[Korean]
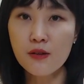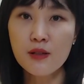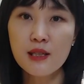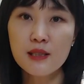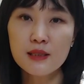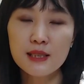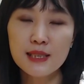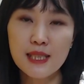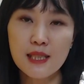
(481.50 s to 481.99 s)

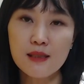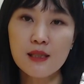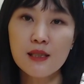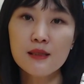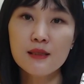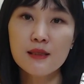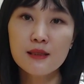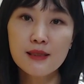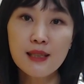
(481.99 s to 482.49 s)
가지
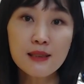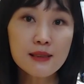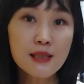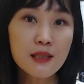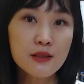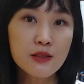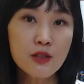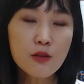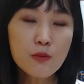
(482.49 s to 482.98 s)
작가들의
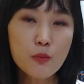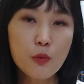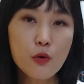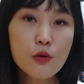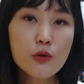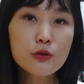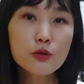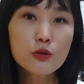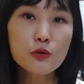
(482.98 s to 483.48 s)
상상력
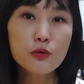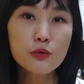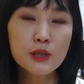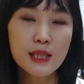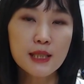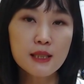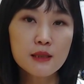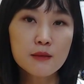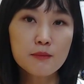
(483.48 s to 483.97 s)
보여주고자
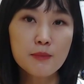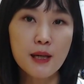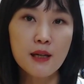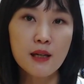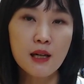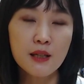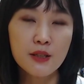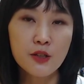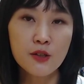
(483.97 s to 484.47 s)
하는
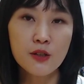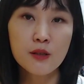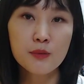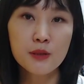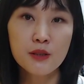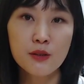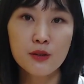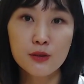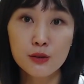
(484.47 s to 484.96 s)
바가
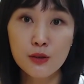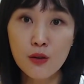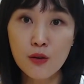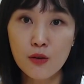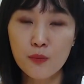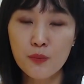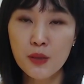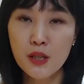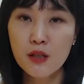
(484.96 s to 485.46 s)
결합이
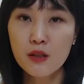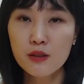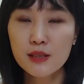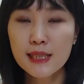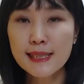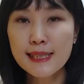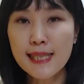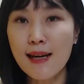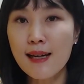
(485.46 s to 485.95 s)
되어서
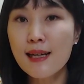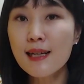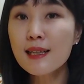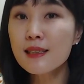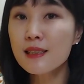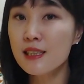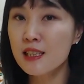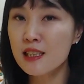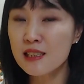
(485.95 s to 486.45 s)
굉장히
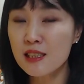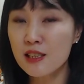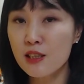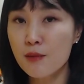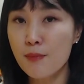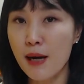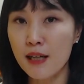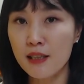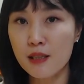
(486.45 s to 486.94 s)
다양한 이야기들이
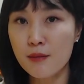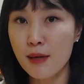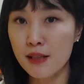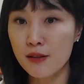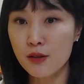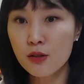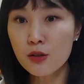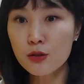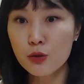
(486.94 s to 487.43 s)
많이
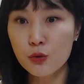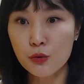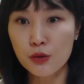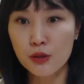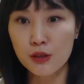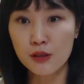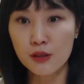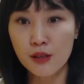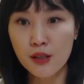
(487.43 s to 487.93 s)
만들어지고
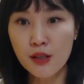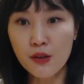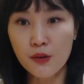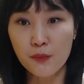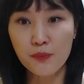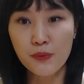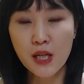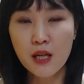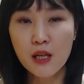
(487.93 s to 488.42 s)
있는데요.
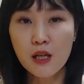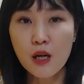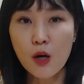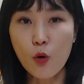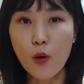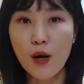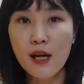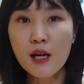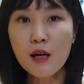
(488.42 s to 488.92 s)

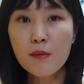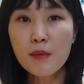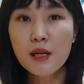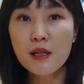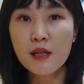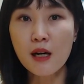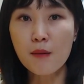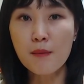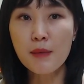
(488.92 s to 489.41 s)
와야마
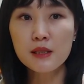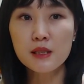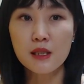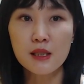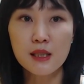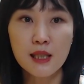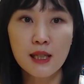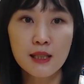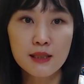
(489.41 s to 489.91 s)
야마
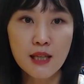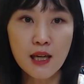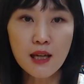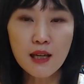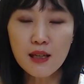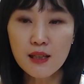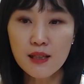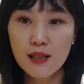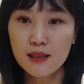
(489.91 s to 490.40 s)
작가의
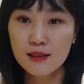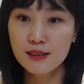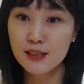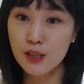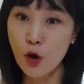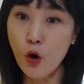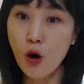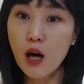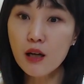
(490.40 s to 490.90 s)
그
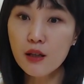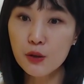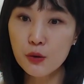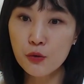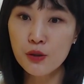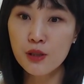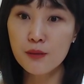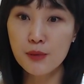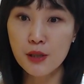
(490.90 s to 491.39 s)

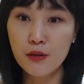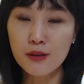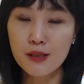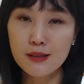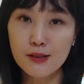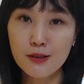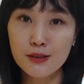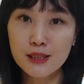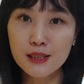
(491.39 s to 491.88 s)
여학교의
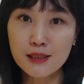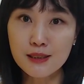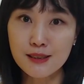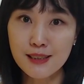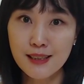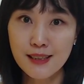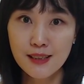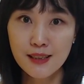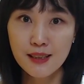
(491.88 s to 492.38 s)
별에서는
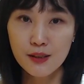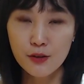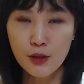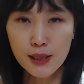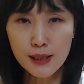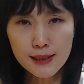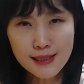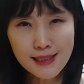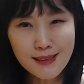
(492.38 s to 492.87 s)

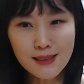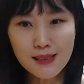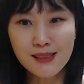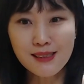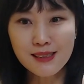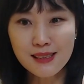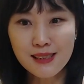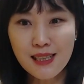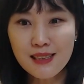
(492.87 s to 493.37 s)
굉장히
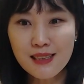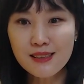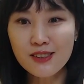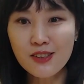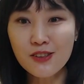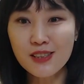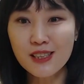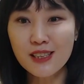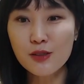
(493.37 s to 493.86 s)

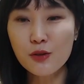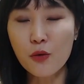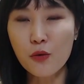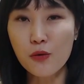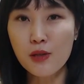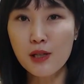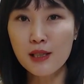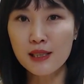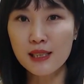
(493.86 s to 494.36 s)
일상적인
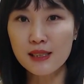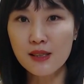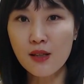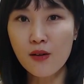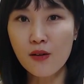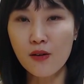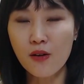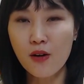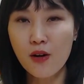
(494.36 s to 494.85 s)

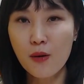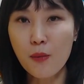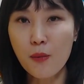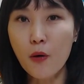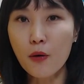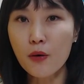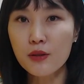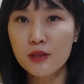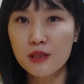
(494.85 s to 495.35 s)
공간에서
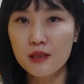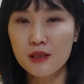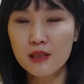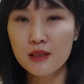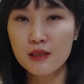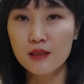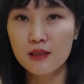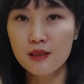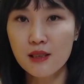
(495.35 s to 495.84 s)

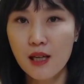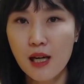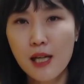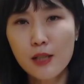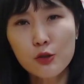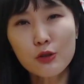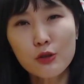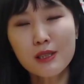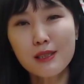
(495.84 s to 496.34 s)
벌어지는
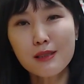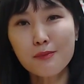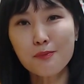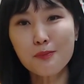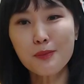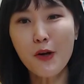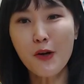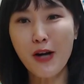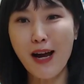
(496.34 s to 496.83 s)
아주
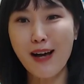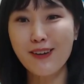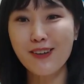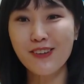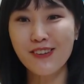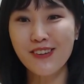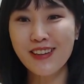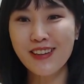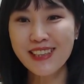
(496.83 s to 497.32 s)

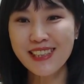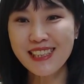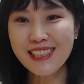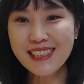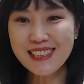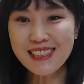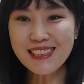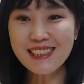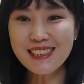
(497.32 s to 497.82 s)
특별하고
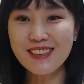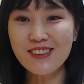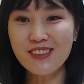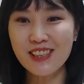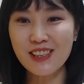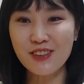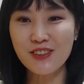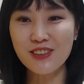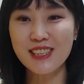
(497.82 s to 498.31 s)

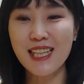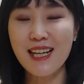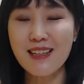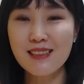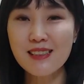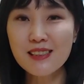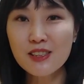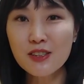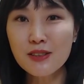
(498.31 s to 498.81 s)
이질적이고
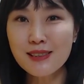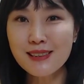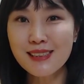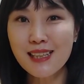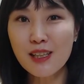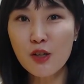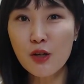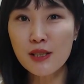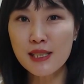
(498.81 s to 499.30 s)
자극적인
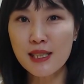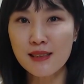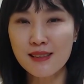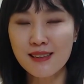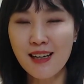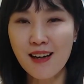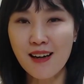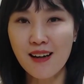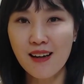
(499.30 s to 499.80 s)
사건이
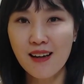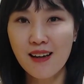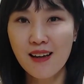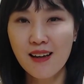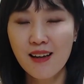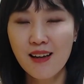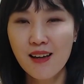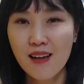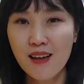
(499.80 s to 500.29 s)
아니라
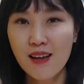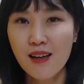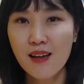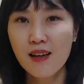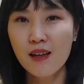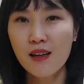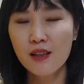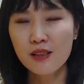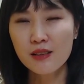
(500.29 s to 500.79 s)

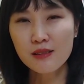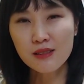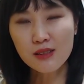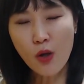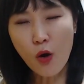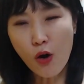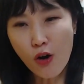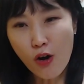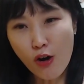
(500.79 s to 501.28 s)

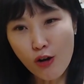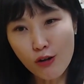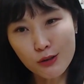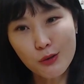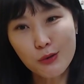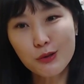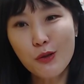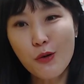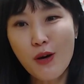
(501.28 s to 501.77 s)
더
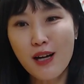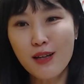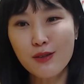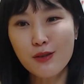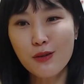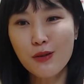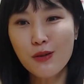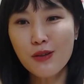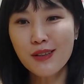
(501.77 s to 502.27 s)

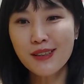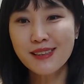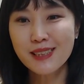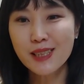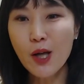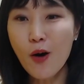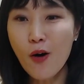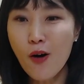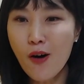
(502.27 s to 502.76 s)
소소하고
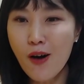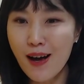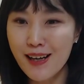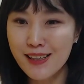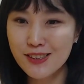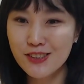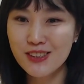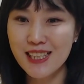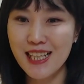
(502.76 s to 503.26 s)
더
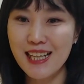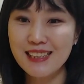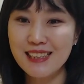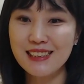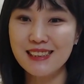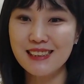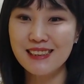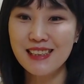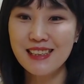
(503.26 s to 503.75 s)
아주
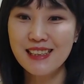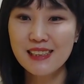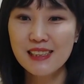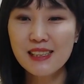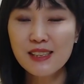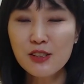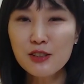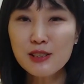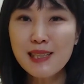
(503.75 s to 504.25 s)
작은
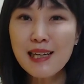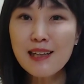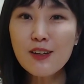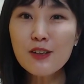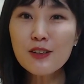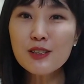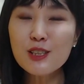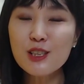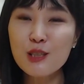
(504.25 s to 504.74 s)
그런
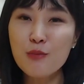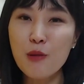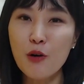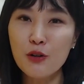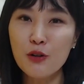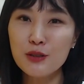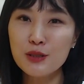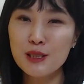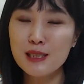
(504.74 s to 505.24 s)
사건들이
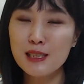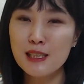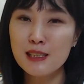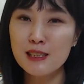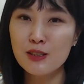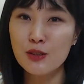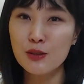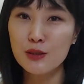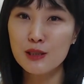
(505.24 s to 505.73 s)

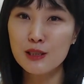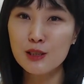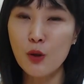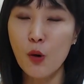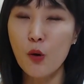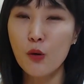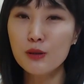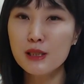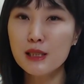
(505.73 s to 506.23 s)
벌어진다는 것이
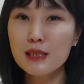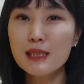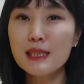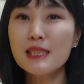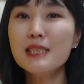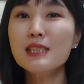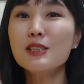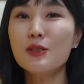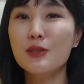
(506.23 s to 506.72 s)
더
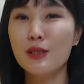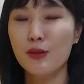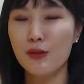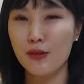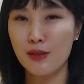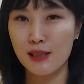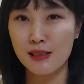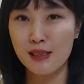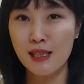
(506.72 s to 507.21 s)
특징적인
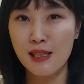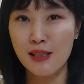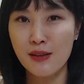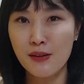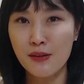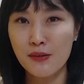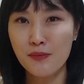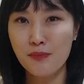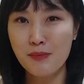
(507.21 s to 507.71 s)
것
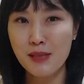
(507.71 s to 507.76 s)
같아요.